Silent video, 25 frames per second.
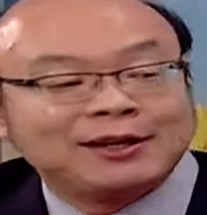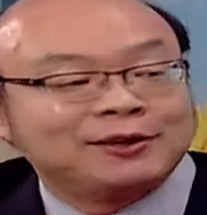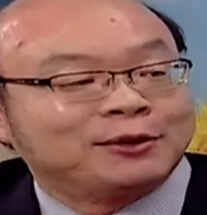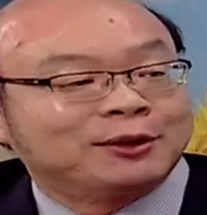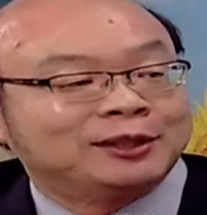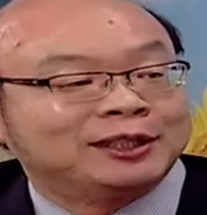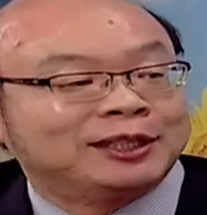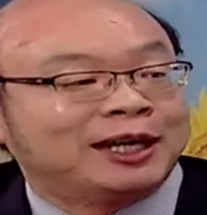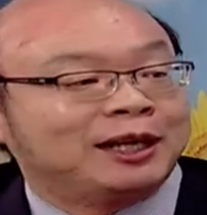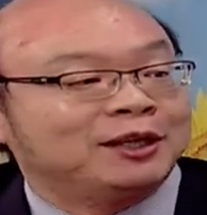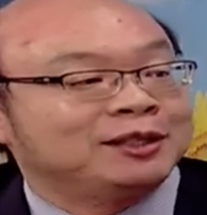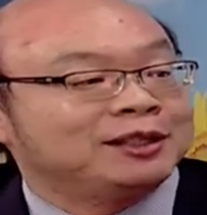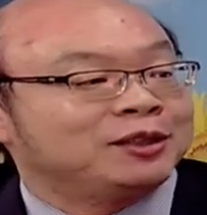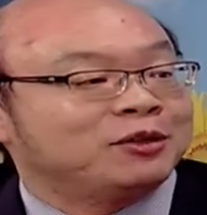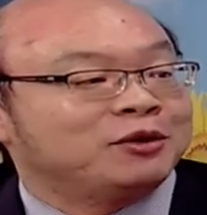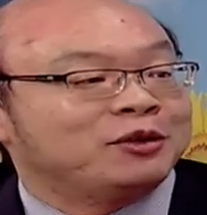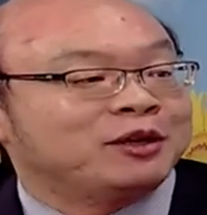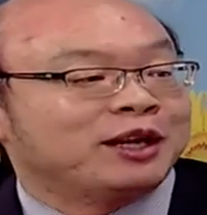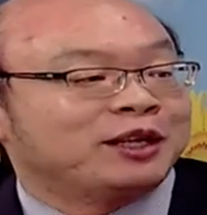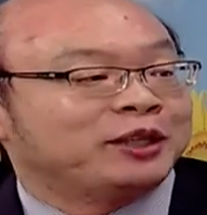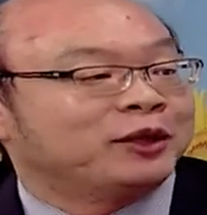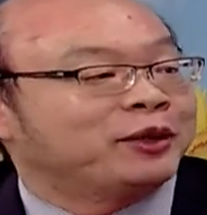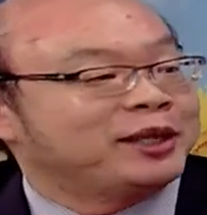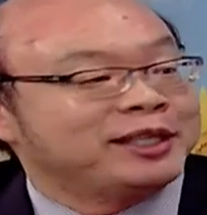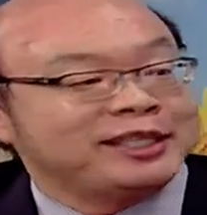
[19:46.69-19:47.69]
我的儿子女
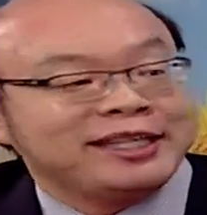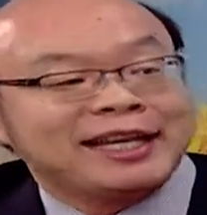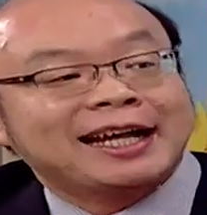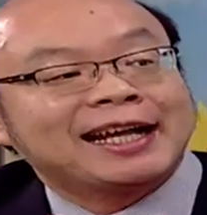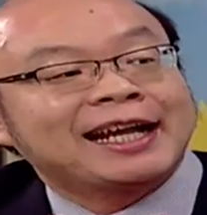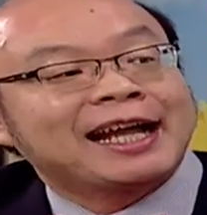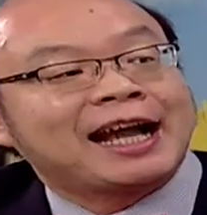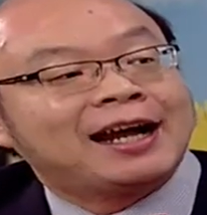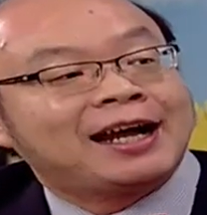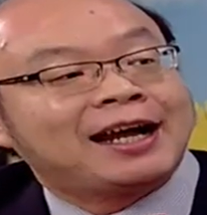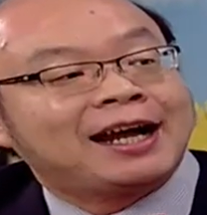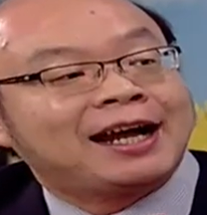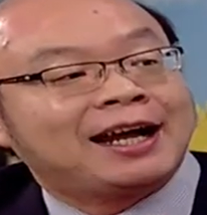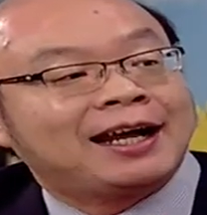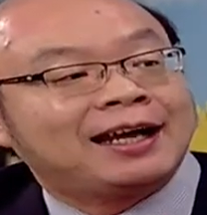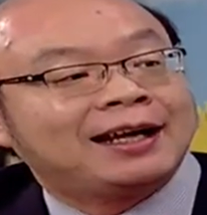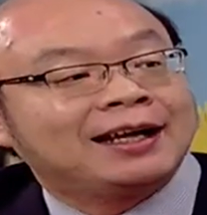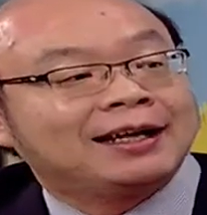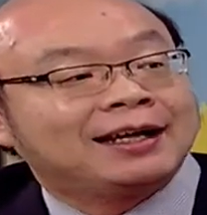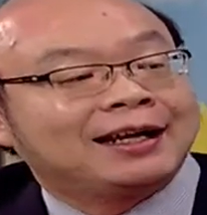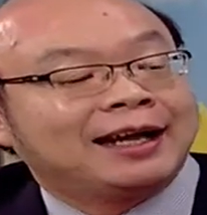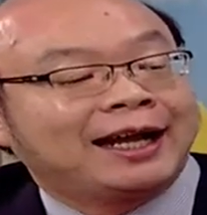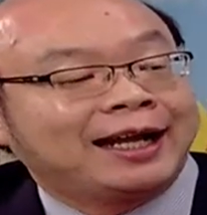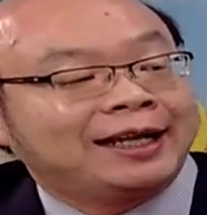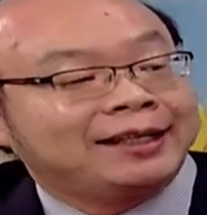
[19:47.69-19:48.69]
儿都很健康啊，
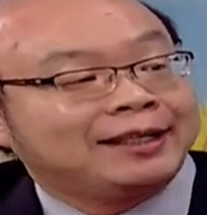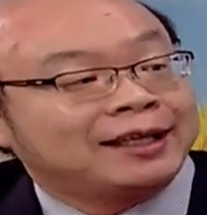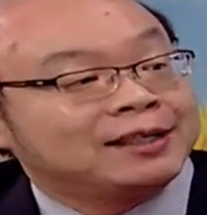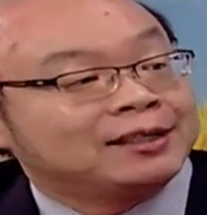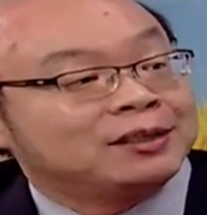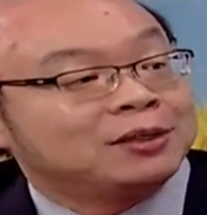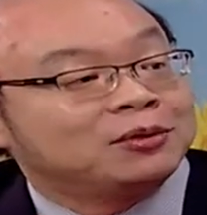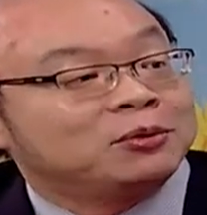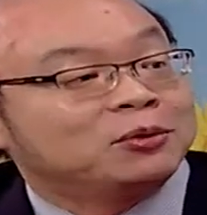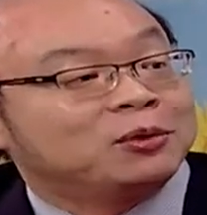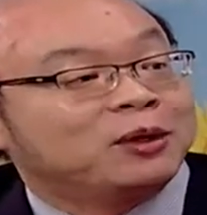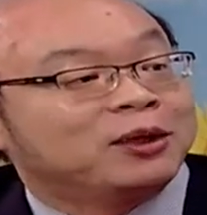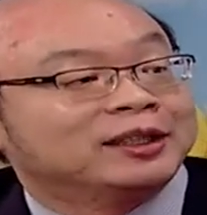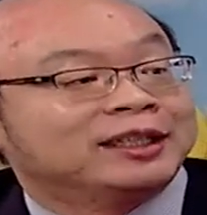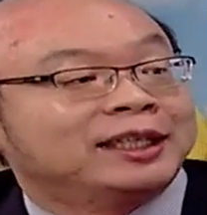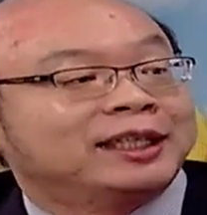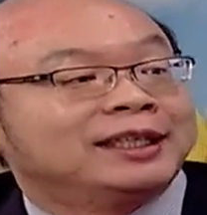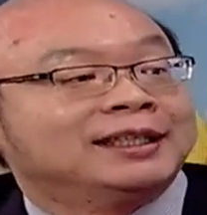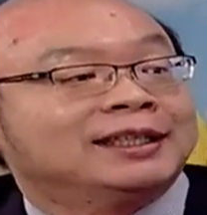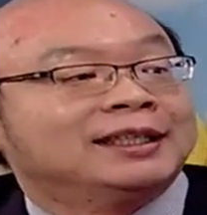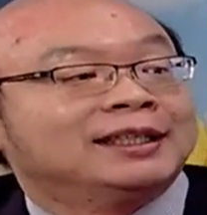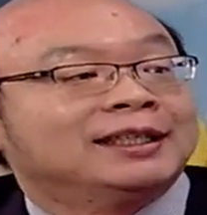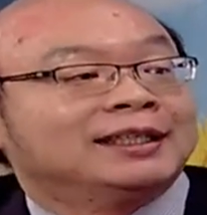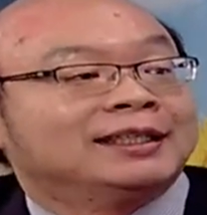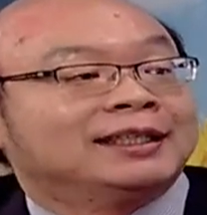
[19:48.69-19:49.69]
哎，但是我
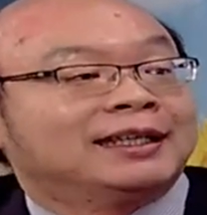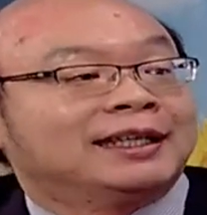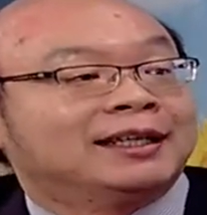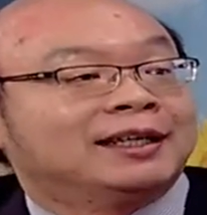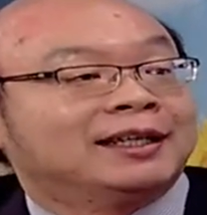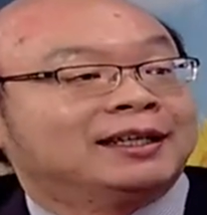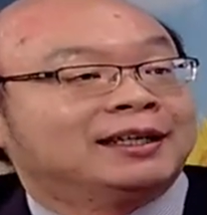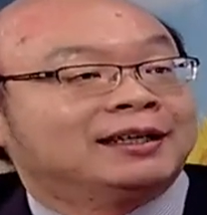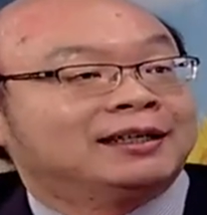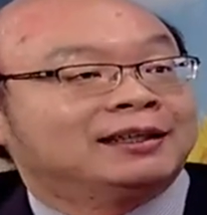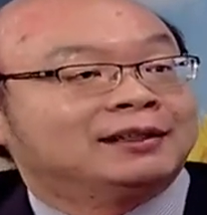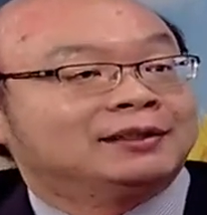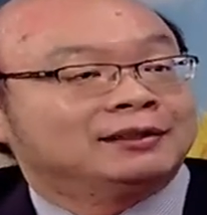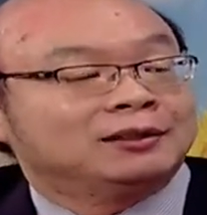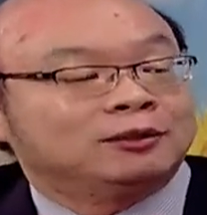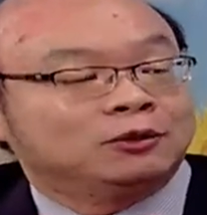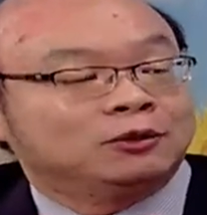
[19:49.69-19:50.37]
的那个。